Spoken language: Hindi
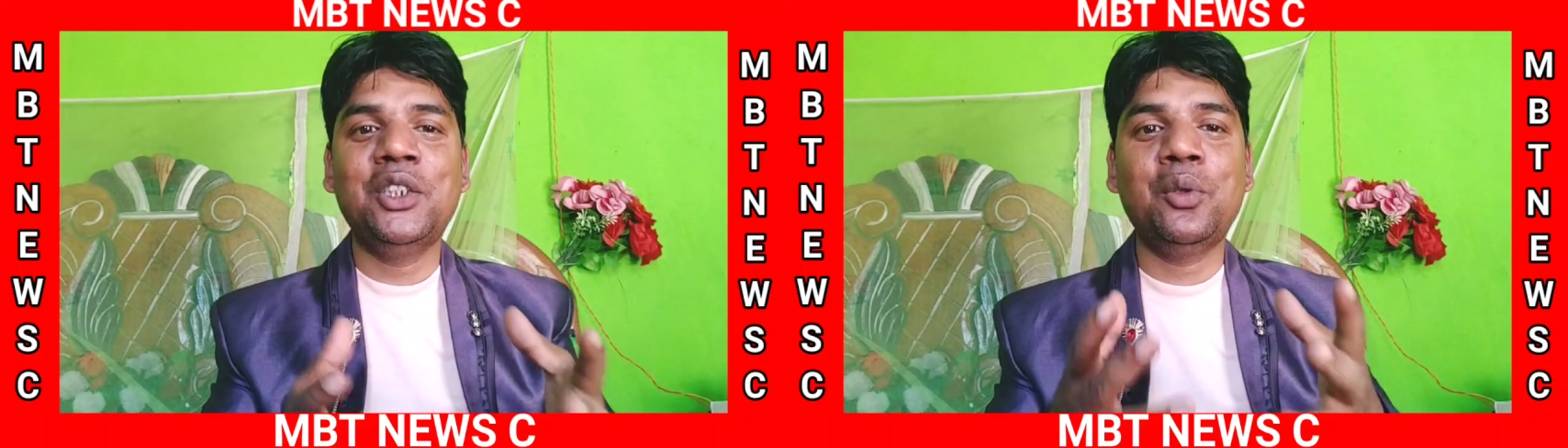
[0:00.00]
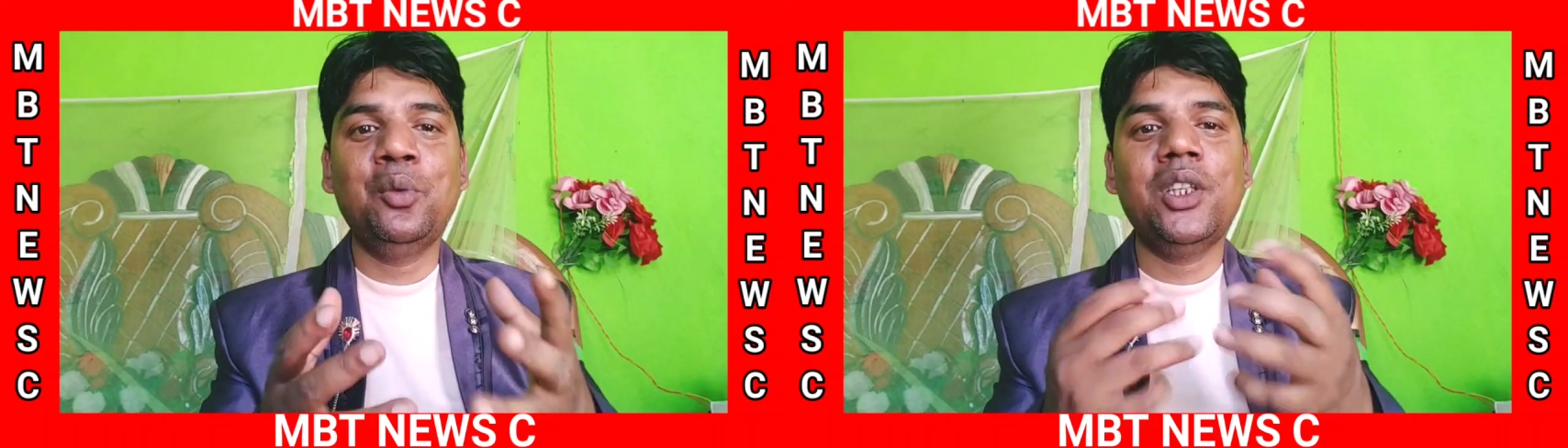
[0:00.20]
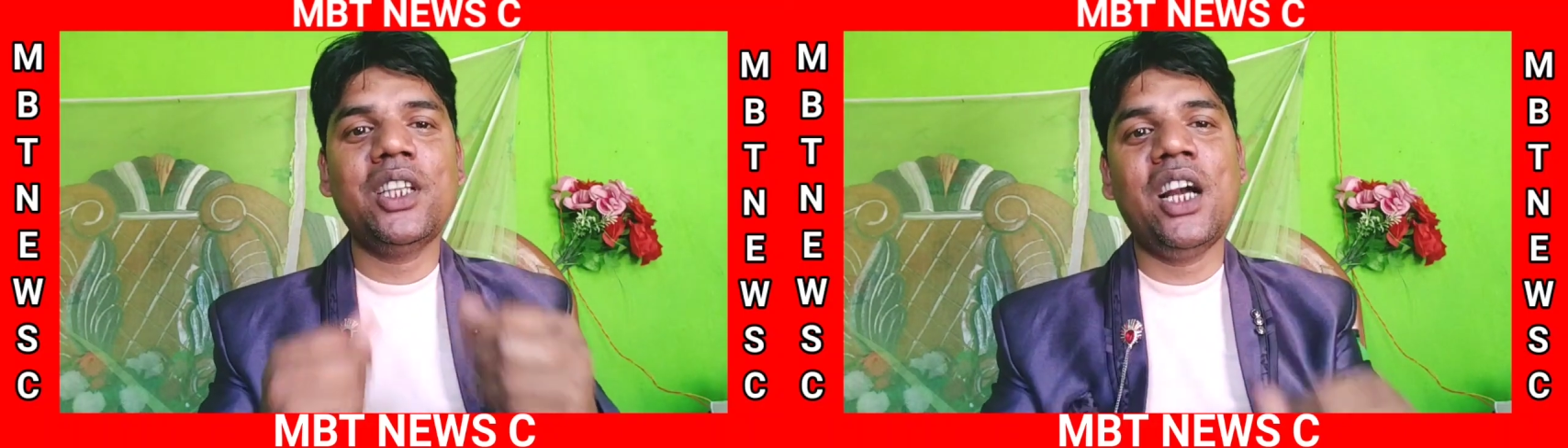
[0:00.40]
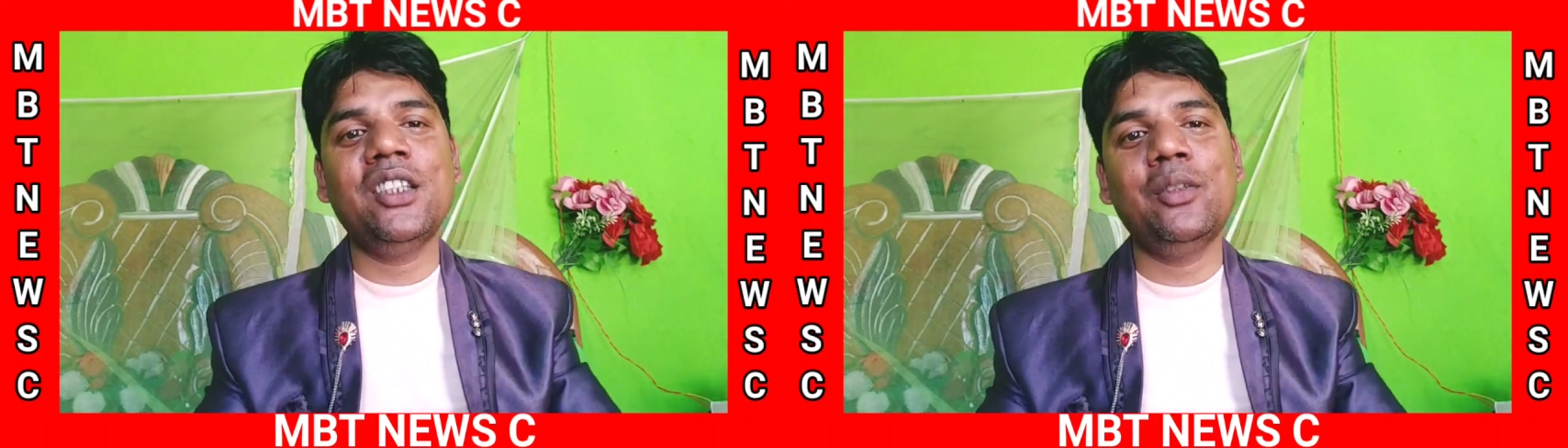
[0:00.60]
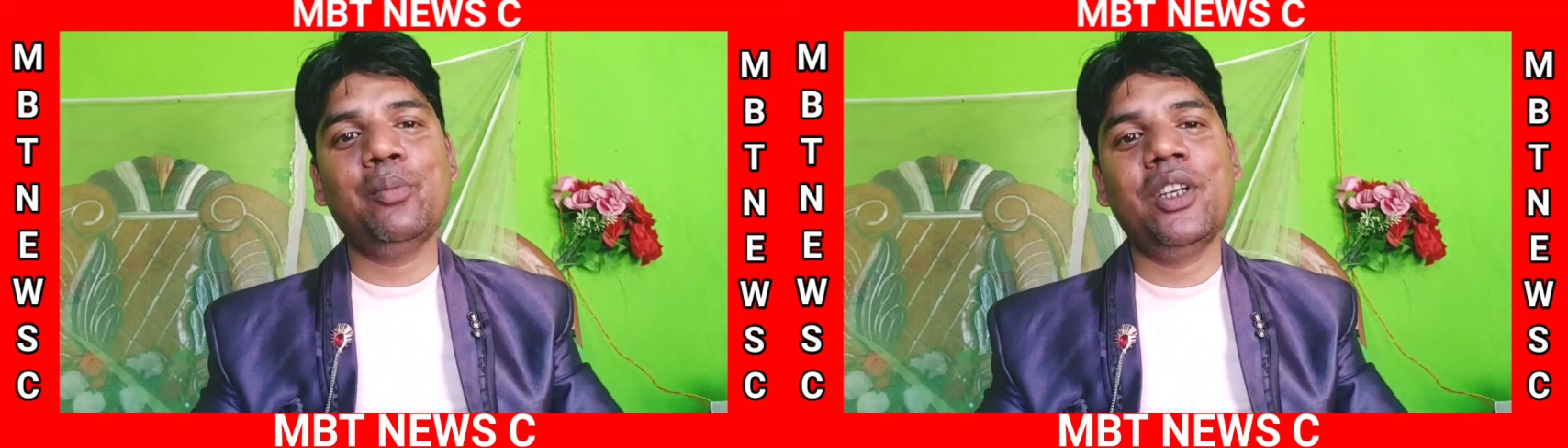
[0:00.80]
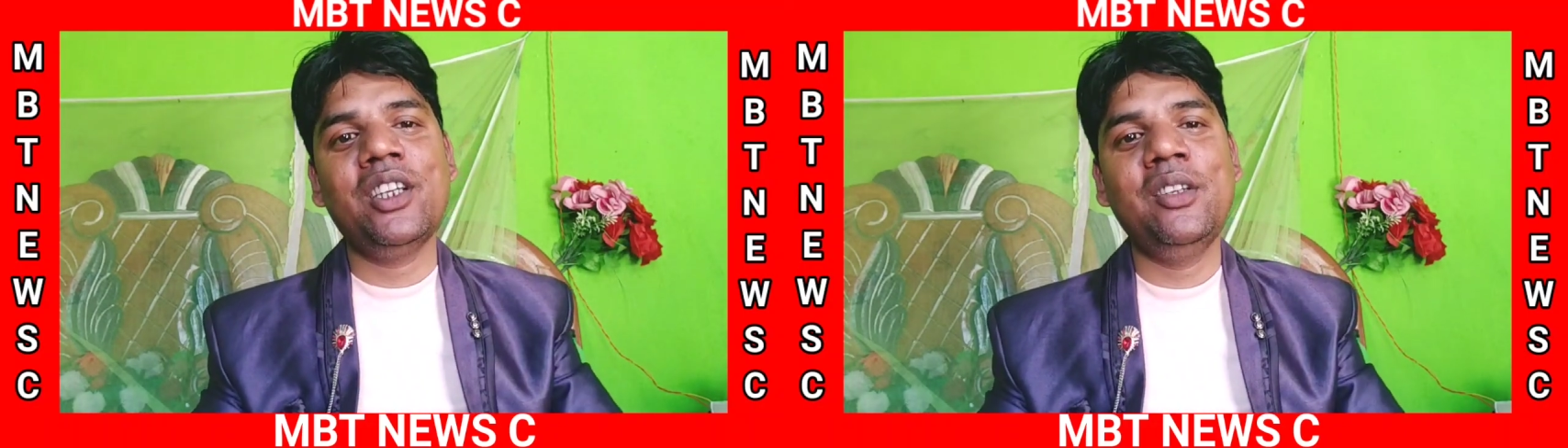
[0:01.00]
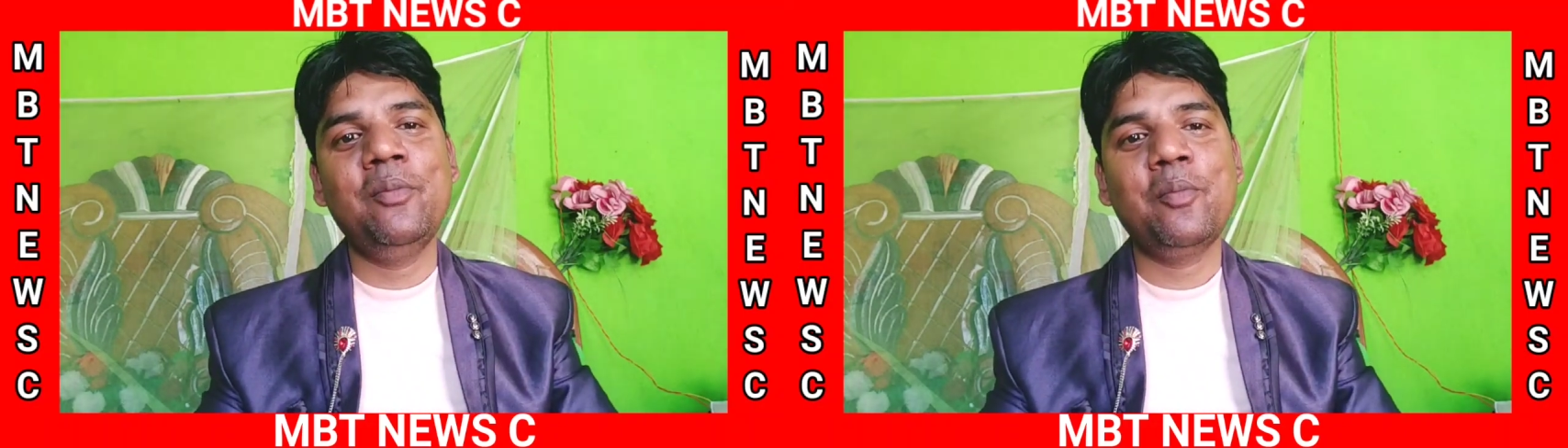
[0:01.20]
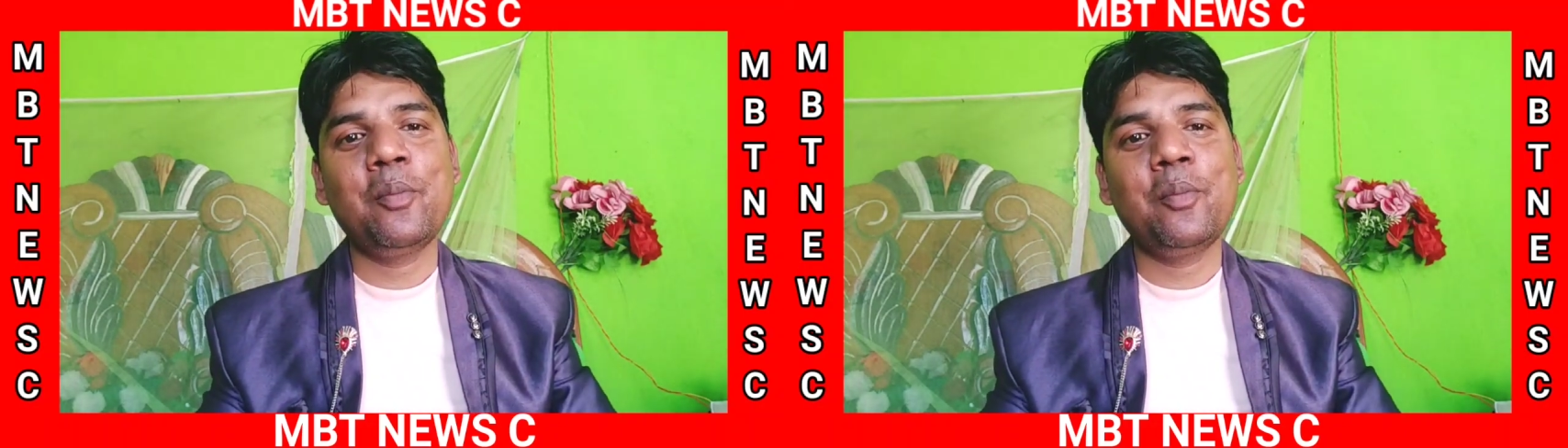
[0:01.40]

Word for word: की जरूरत कहां से पड़ गई